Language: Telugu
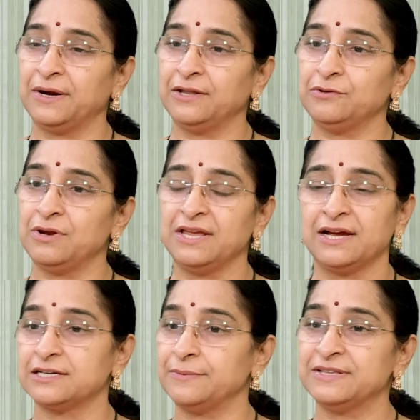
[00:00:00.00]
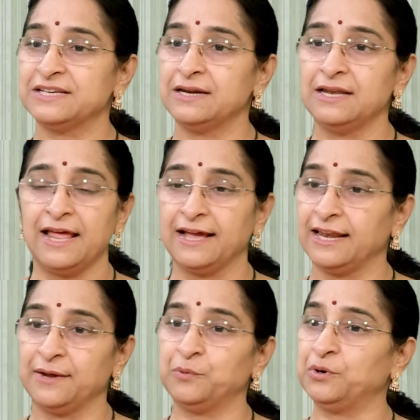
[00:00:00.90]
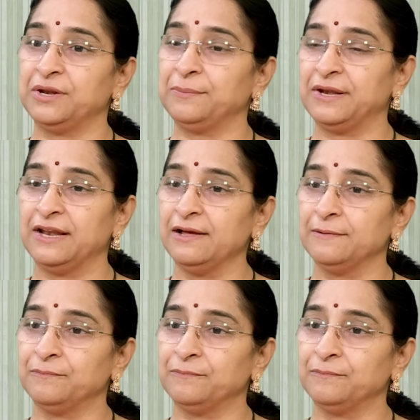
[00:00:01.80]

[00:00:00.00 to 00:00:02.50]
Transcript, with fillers: పండితుడు అయ్యా క్షమించండి లేక లేక పుట్టిన పిల్ల